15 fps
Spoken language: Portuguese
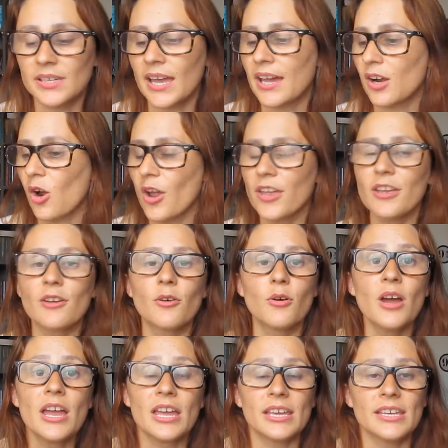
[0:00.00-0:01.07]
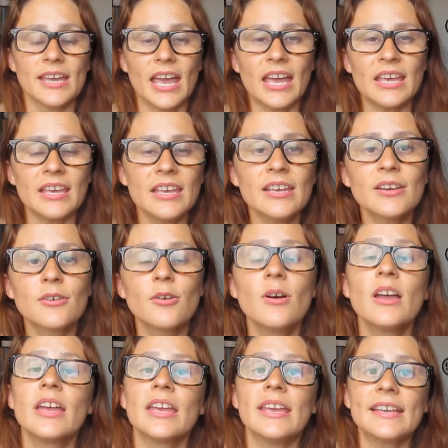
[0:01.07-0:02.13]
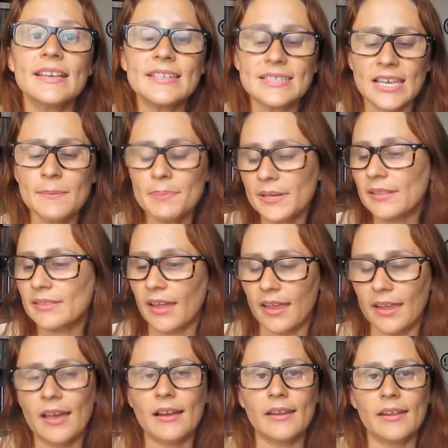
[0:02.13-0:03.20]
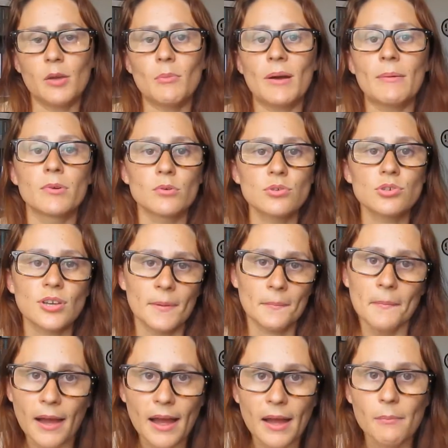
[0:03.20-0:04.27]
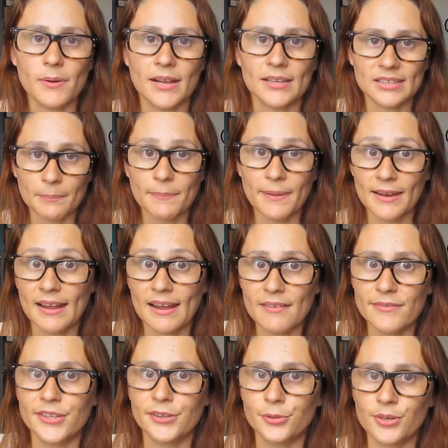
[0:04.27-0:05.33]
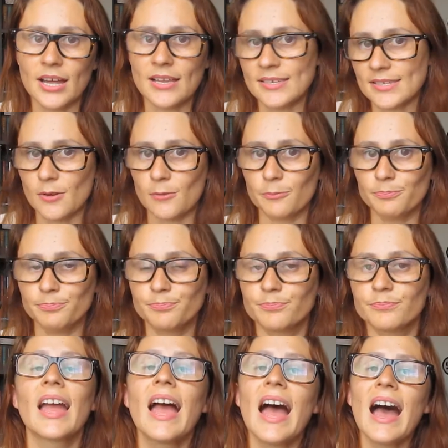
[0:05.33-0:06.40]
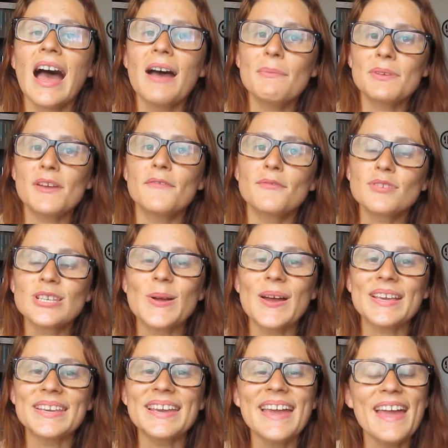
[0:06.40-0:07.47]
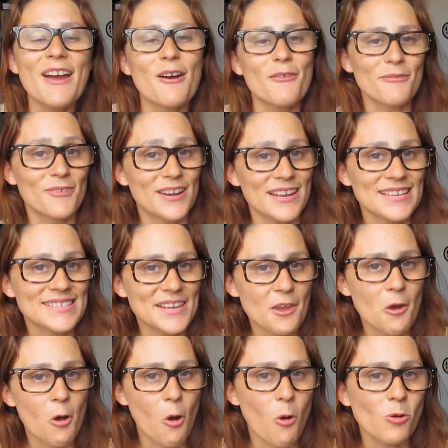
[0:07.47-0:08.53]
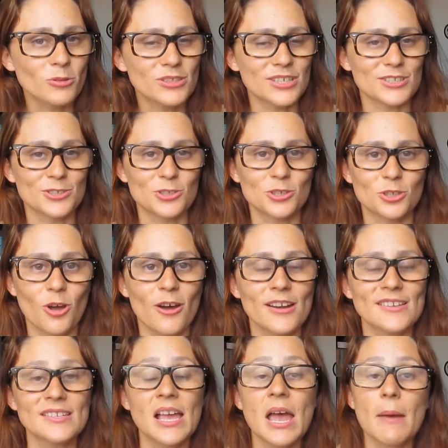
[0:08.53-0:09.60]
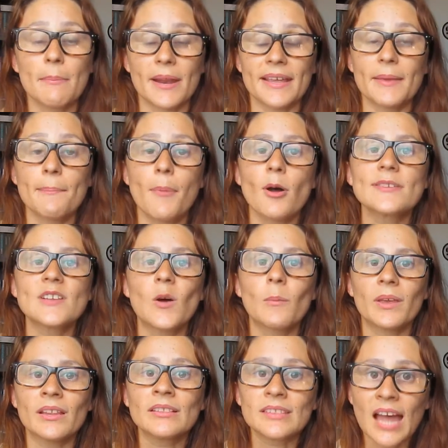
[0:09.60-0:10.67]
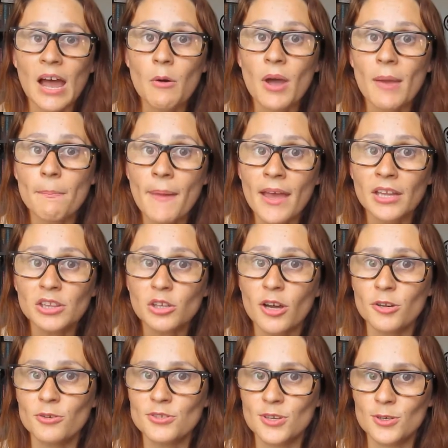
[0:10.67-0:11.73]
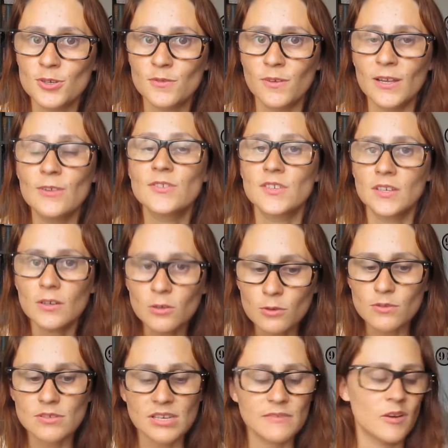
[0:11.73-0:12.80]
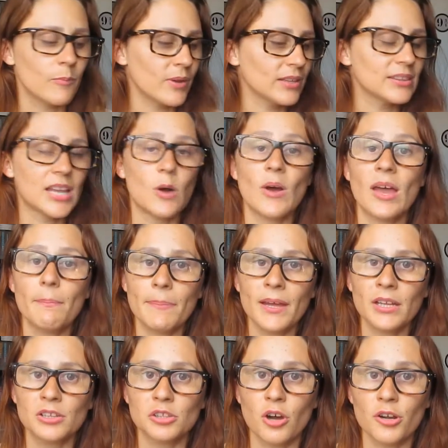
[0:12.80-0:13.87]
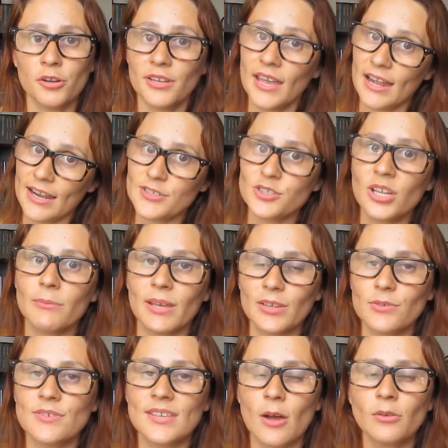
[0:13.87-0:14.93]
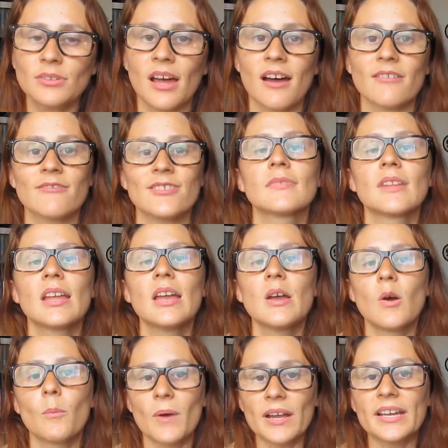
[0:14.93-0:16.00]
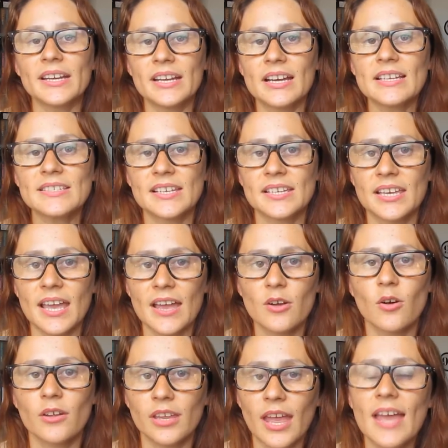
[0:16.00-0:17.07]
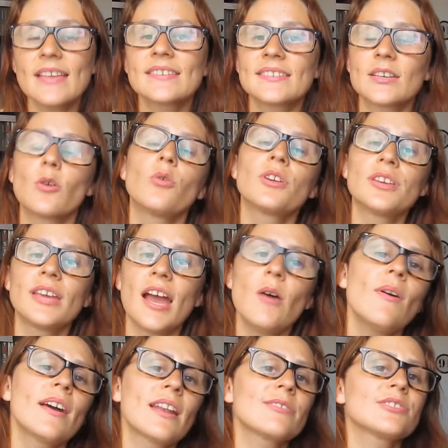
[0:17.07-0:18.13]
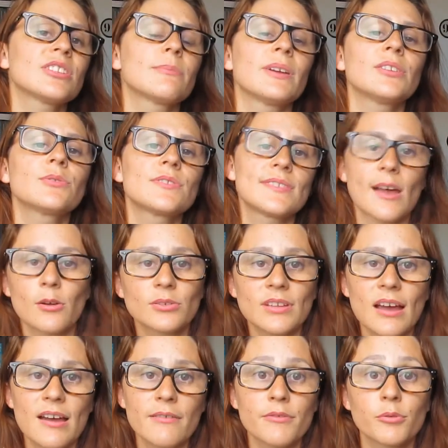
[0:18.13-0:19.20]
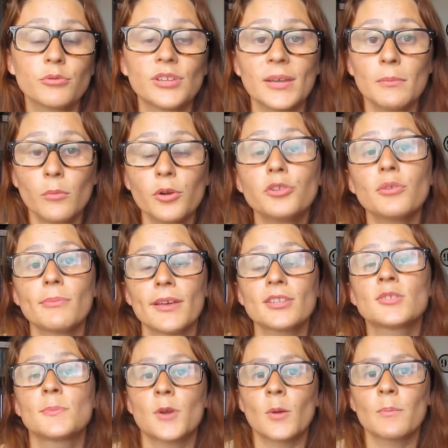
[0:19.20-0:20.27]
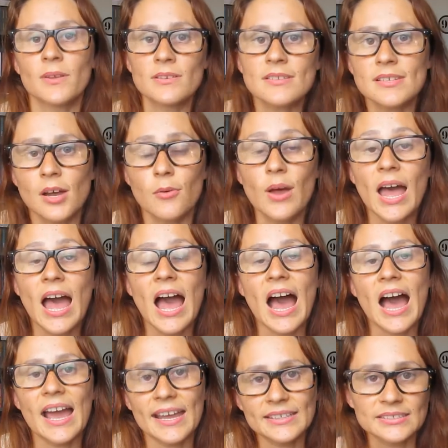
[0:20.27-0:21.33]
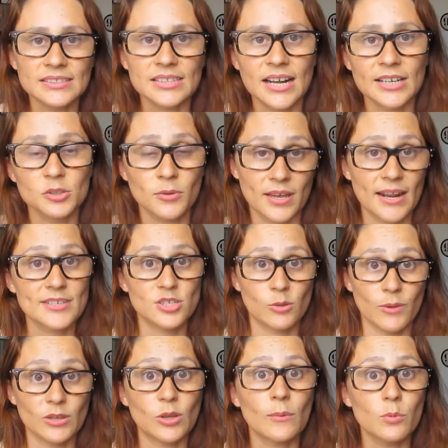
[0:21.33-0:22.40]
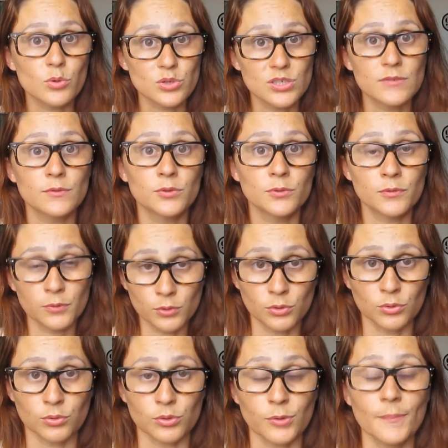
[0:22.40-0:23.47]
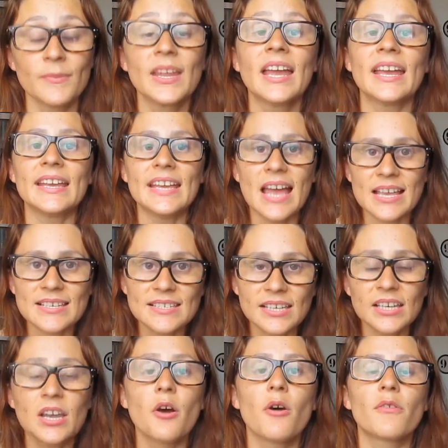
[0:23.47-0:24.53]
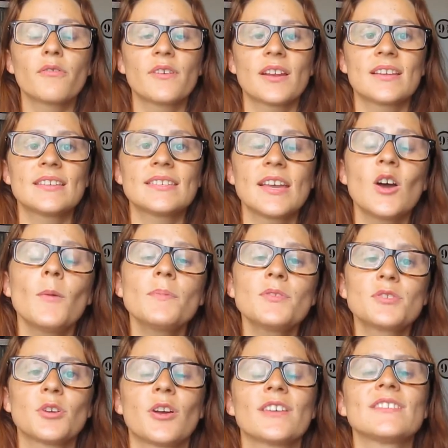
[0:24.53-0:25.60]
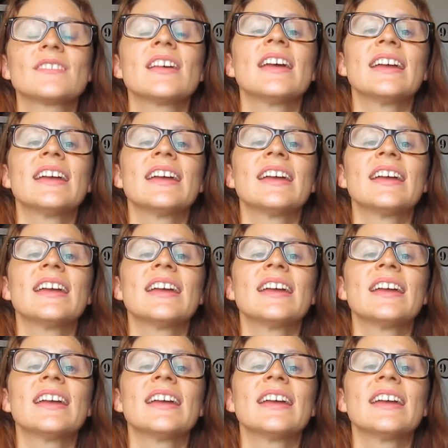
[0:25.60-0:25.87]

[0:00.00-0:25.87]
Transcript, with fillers: que é heróico e é rico, e que sempre tem ali uma bruxa má para atrapalhar a vida do casal. A minha função aqui é oferecer outras histórias, para que possa aumentar o repertório dos seus filhos, inclusive aumentar o repertório de relacionamentos saudáveis. Uma criança que reconhece o que é um relacionamento saudável tem muito menos propensão a entrar num relacionamento abusivo no futuro. E assim oferecer opções